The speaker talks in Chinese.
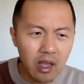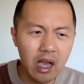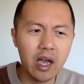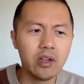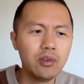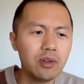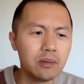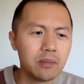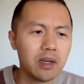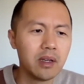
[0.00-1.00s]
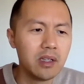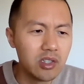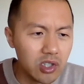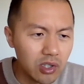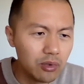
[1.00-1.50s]
海运
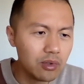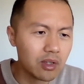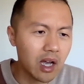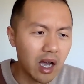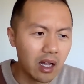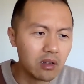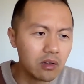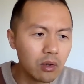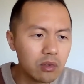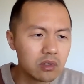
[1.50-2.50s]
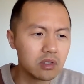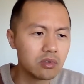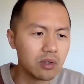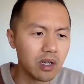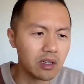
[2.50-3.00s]
集运寒冬之
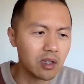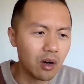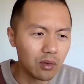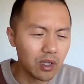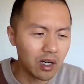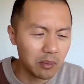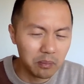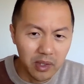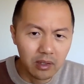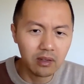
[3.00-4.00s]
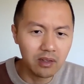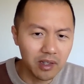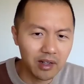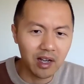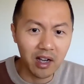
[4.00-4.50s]
中啊，到达了冰
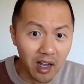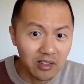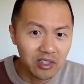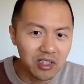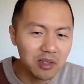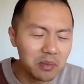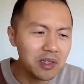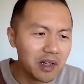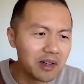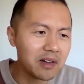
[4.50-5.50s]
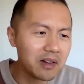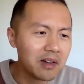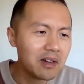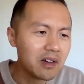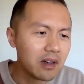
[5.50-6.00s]
点，寒气逼人。
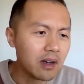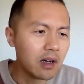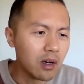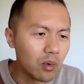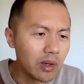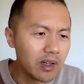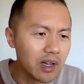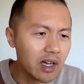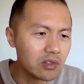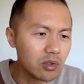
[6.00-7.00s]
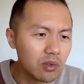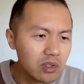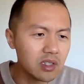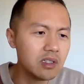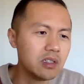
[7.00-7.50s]
啊，回看中
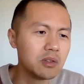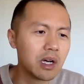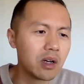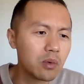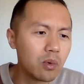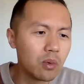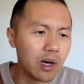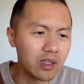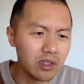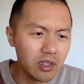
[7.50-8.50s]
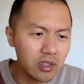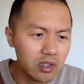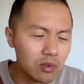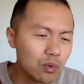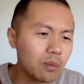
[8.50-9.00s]
集集团过往一
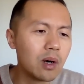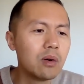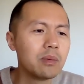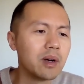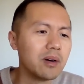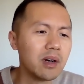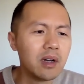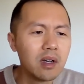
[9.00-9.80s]
季度报表，